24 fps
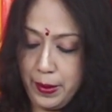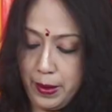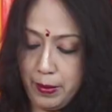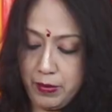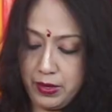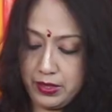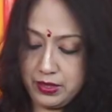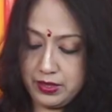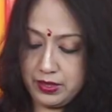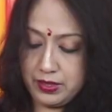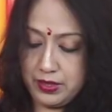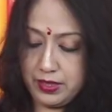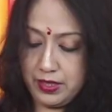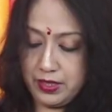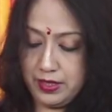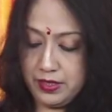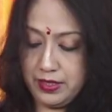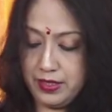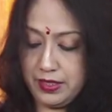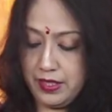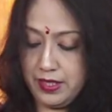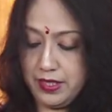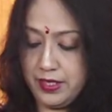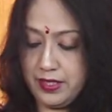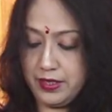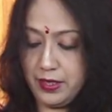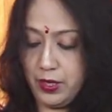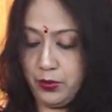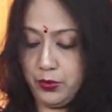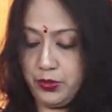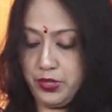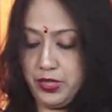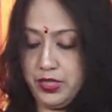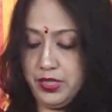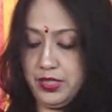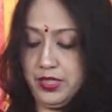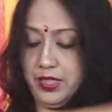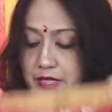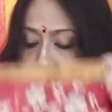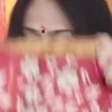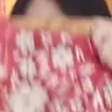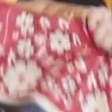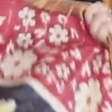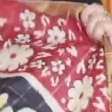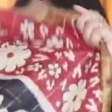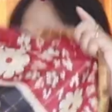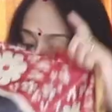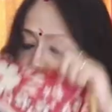हम अच्छी तरह देखने की कोशिश
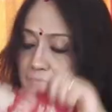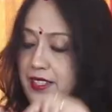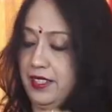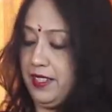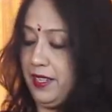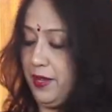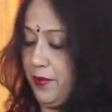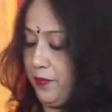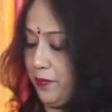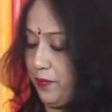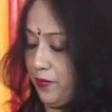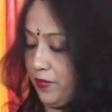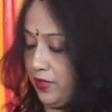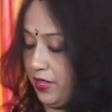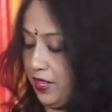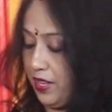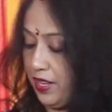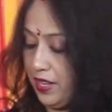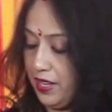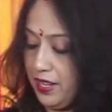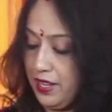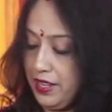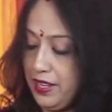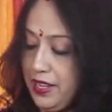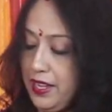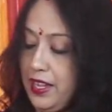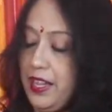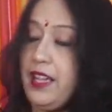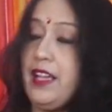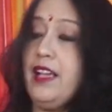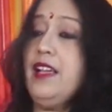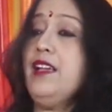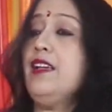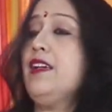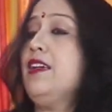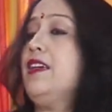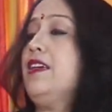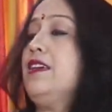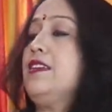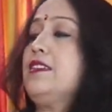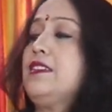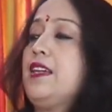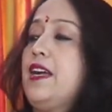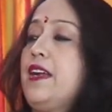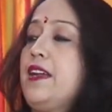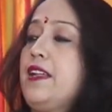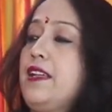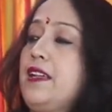करती है देखिए ये है
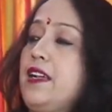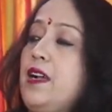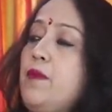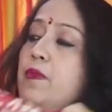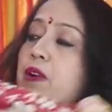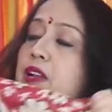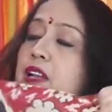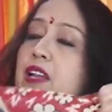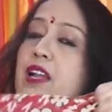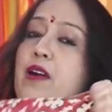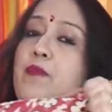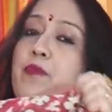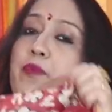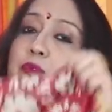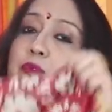साड़ी का पल्ला